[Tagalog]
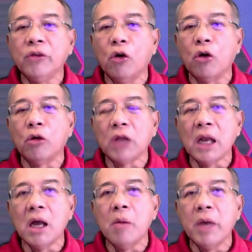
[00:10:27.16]
Or
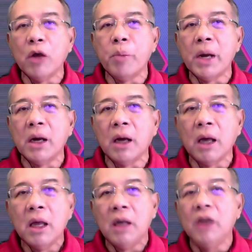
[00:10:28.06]
talagang meron pang, uh,
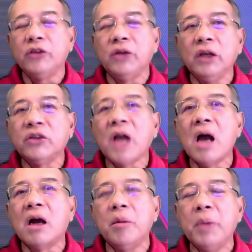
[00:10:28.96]
let's say,
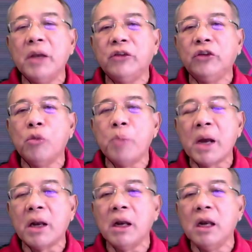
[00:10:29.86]
staggered basis yung
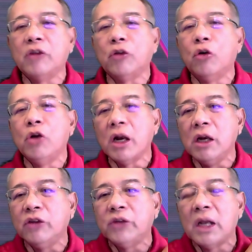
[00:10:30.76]
pag-release? O
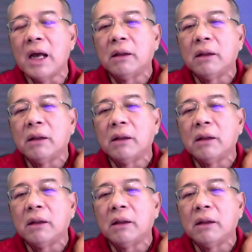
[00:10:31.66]
narelease na lahat?